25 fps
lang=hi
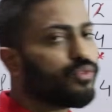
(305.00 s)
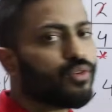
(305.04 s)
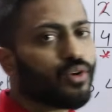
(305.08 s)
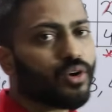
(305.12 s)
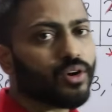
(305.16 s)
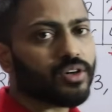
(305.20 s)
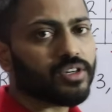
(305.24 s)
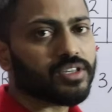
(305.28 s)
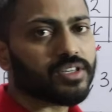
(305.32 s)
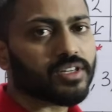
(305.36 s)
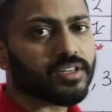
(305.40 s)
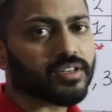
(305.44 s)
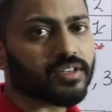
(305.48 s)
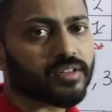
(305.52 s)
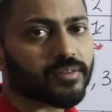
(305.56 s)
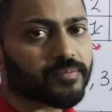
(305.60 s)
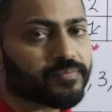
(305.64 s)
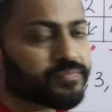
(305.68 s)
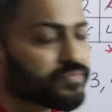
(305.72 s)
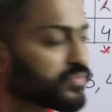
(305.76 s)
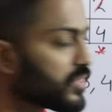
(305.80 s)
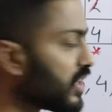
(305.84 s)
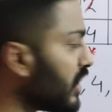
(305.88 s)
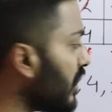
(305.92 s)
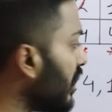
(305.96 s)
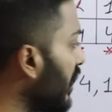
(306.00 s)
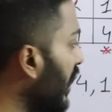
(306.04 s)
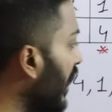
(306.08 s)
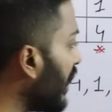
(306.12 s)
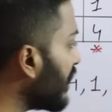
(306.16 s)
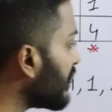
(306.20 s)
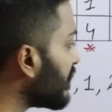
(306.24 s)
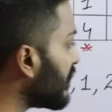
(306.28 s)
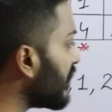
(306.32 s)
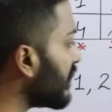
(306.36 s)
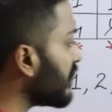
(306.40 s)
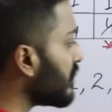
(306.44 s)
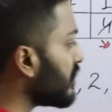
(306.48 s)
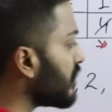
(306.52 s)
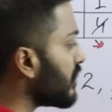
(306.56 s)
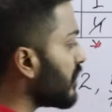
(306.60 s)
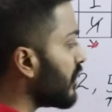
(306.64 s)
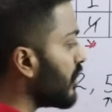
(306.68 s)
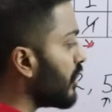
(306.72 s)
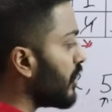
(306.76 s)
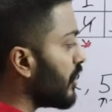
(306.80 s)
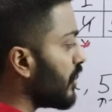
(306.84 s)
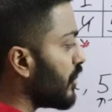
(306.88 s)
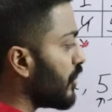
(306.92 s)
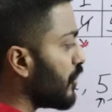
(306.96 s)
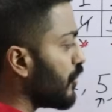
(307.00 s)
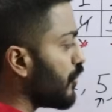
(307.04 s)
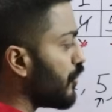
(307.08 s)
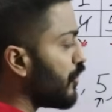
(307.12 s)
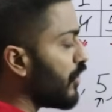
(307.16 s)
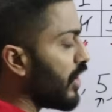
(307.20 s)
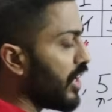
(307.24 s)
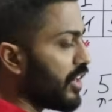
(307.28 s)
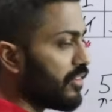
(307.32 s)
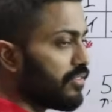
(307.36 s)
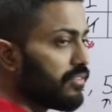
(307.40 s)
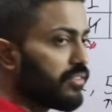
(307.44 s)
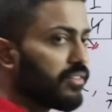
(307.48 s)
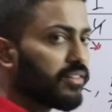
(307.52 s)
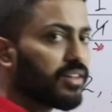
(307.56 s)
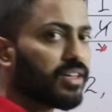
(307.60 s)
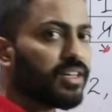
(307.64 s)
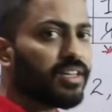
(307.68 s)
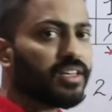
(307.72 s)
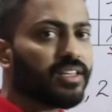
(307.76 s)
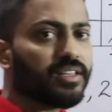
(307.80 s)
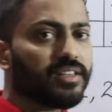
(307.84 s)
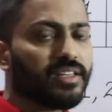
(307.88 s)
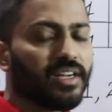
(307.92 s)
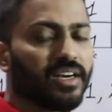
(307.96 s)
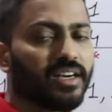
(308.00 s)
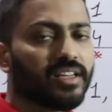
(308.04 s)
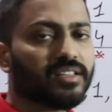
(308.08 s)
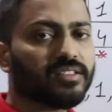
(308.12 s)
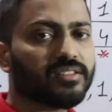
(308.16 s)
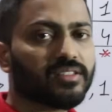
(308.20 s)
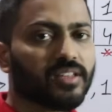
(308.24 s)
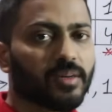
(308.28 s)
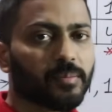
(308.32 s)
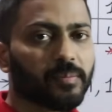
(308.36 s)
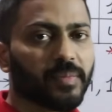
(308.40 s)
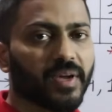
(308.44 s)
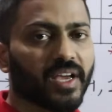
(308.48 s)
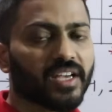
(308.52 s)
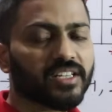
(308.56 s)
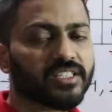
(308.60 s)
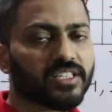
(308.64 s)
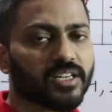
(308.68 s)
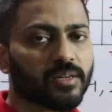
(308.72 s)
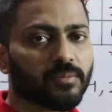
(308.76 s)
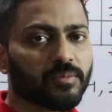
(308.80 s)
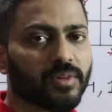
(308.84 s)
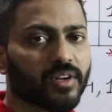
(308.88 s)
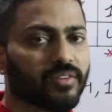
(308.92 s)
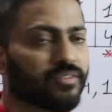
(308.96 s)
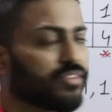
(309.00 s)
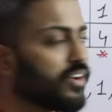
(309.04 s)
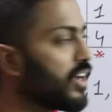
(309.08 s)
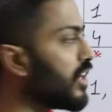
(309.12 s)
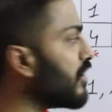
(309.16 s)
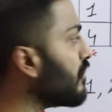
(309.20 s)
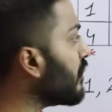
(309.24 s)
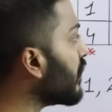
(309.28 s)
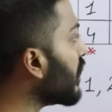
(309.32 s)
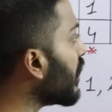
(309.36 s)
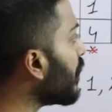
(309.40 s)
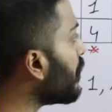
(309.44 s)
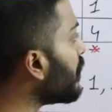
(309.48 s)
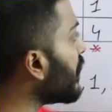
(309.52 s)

फॉल्ट लास्ट इज फाइव दैट इज द पेज नंबर फाइव क्या